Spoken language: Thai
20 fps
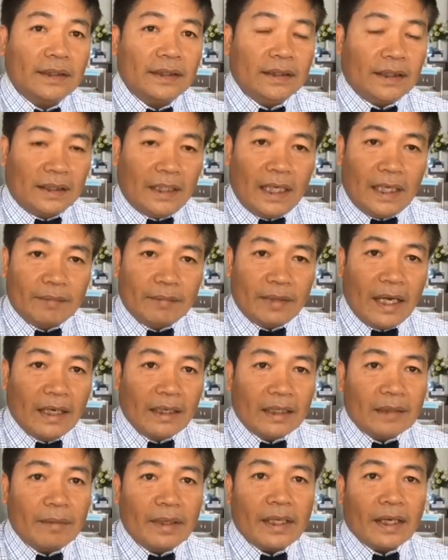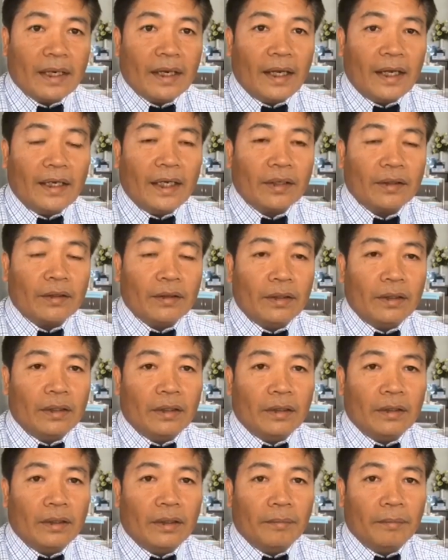จะได้อำนาจหรือไม่อย่างไรนั้น ก็
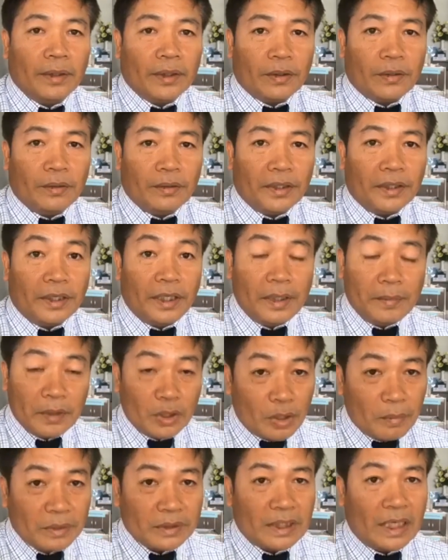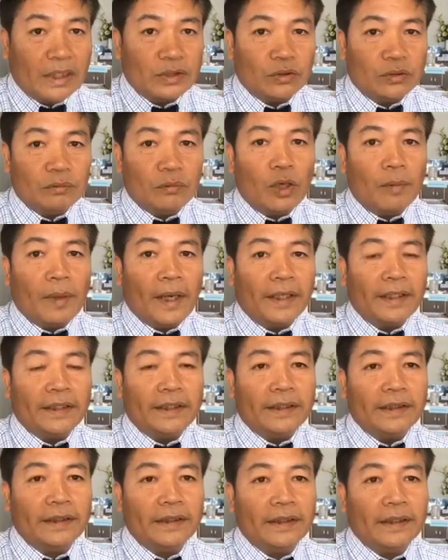เป็นกรณีที่พี่น้องประชาชนมอบให้
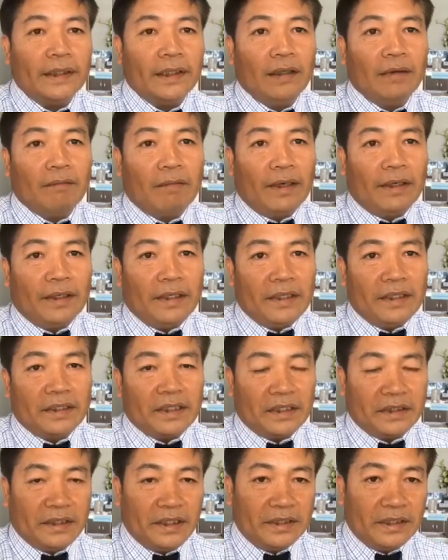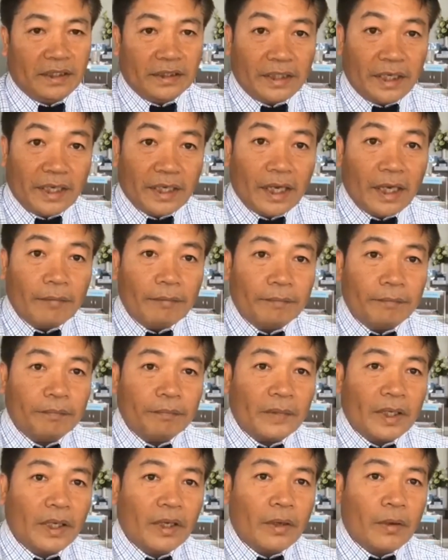วันนี้ชัดเจนชัดแจ้งครับ
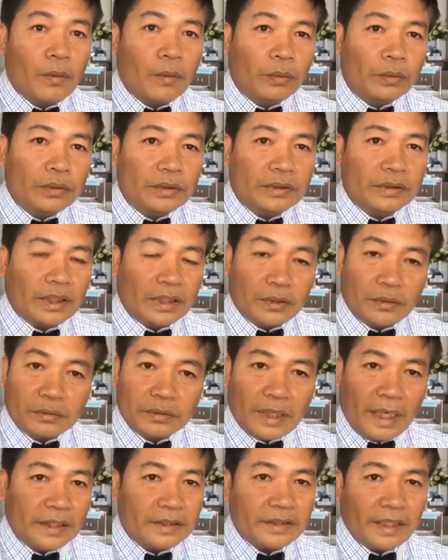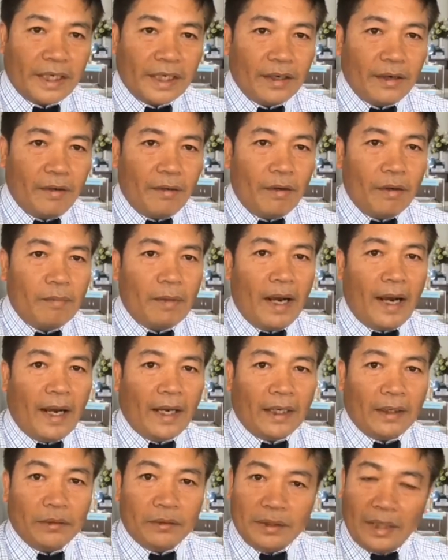คุณจะลงฉายแสงออกมาอั
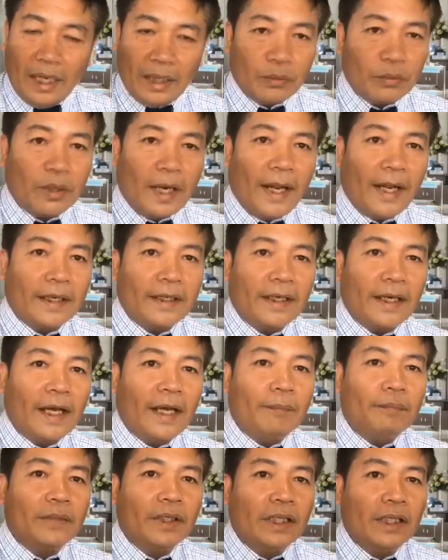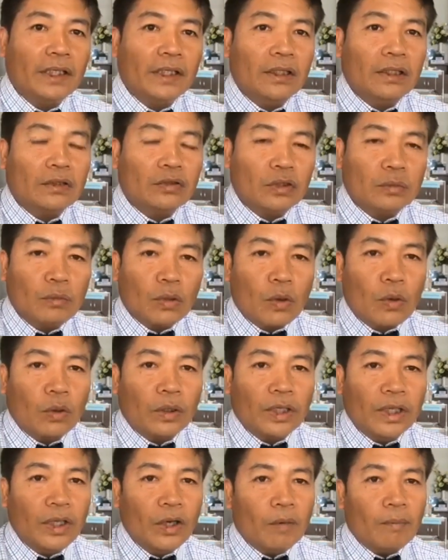ดอย่างรุนแรงนะครับ ส่วนบุคคล
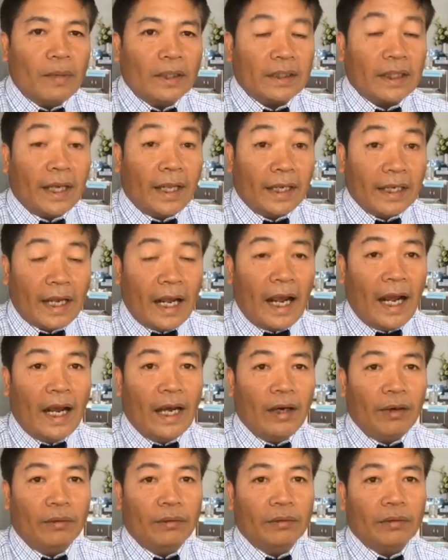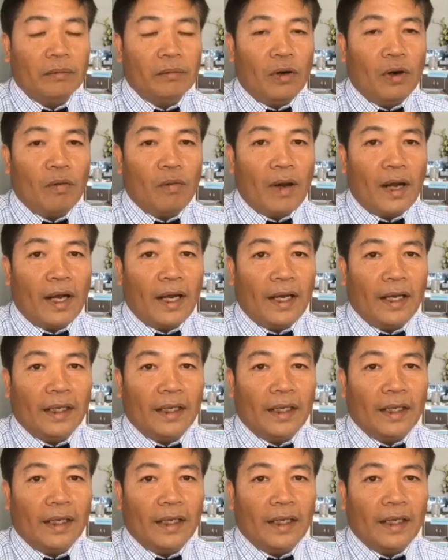ที่ออกมาแถลงข่าวบอกว่า